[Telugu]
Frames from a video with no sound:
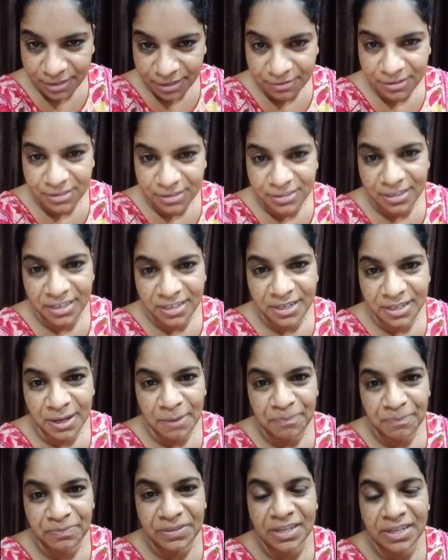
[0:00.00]
వన్స్ అయినా
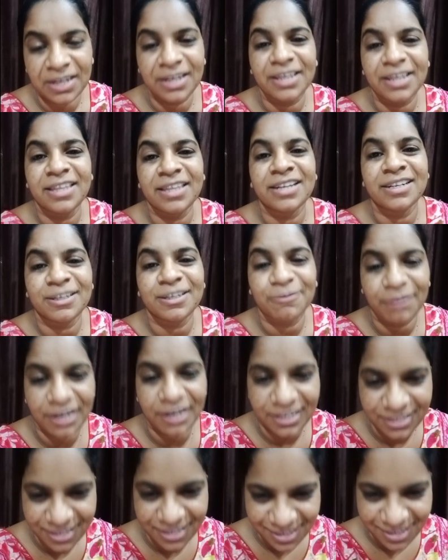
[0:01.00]
లేదంటే
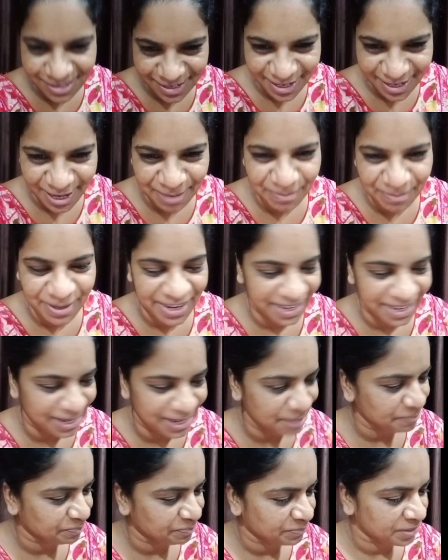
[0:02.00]
ఫంక్షన్స్ టైంలో అయినా
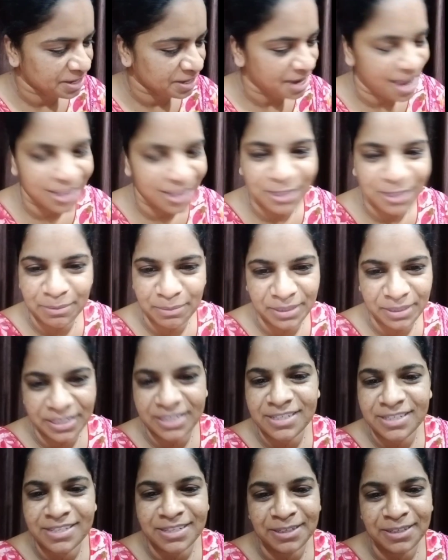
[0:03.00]
అది మీ
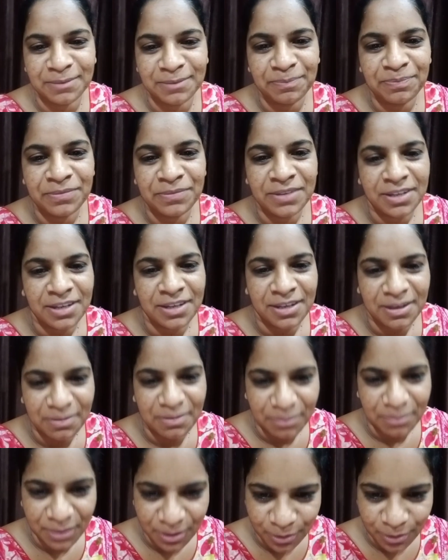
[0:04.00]
ఇష్టం
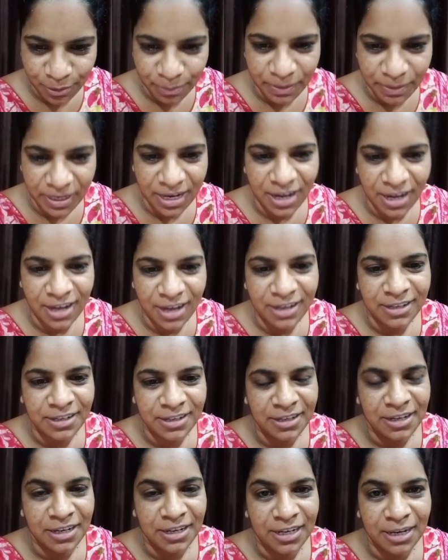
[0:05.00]
మీ ఓపిక
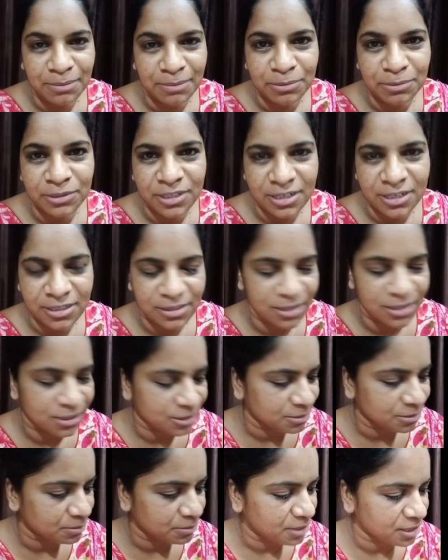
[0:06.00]
కాకపోతే రిజల్ట్
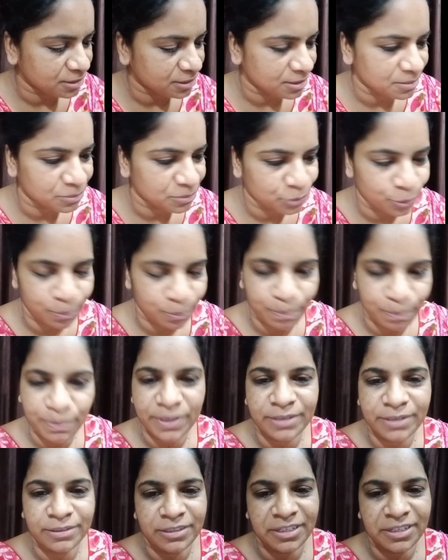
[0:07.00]
మాత్రం సూపర్
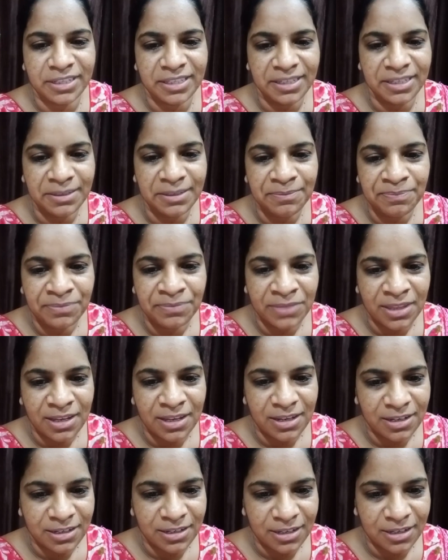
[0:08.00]
ఉంటుంది
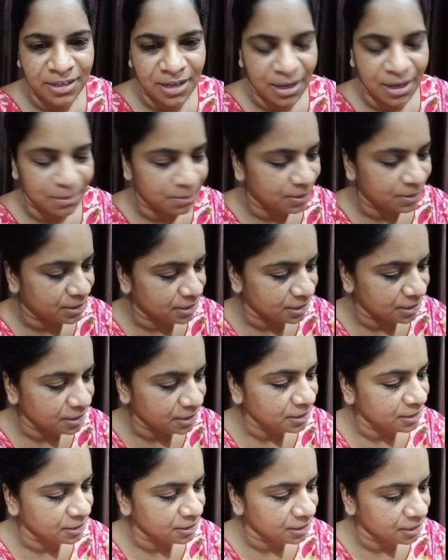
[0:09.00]
కాబట్టి
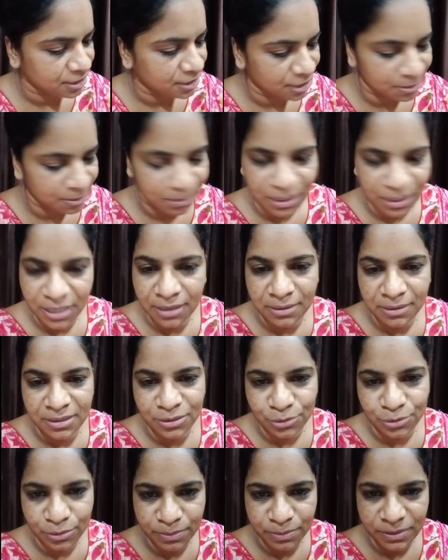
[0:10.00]
నేను మీకు ఇది
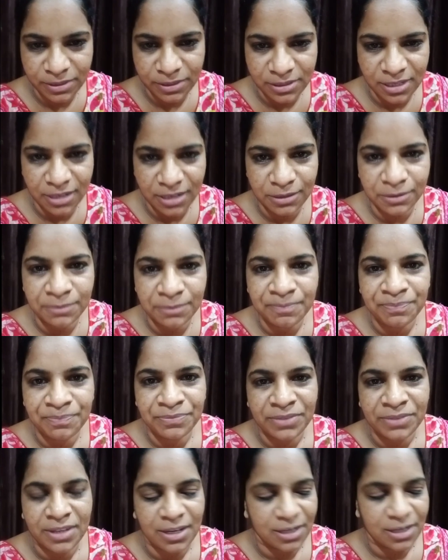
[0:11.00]
చూపిస్తాను
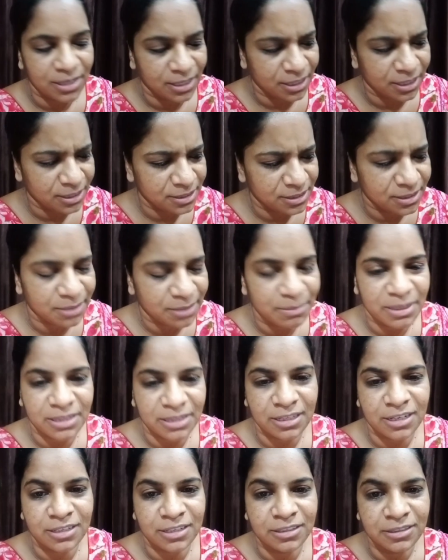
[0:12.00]
ఈజీ
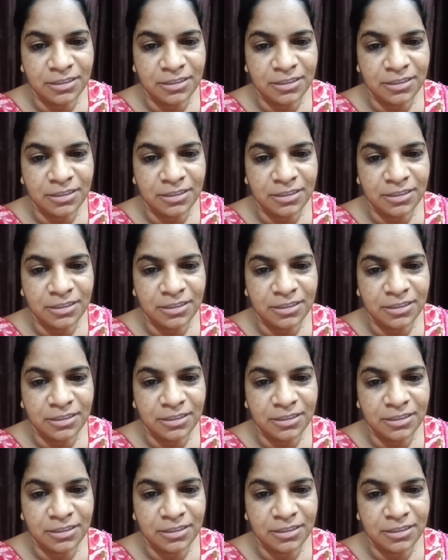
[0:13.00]
మెథడ్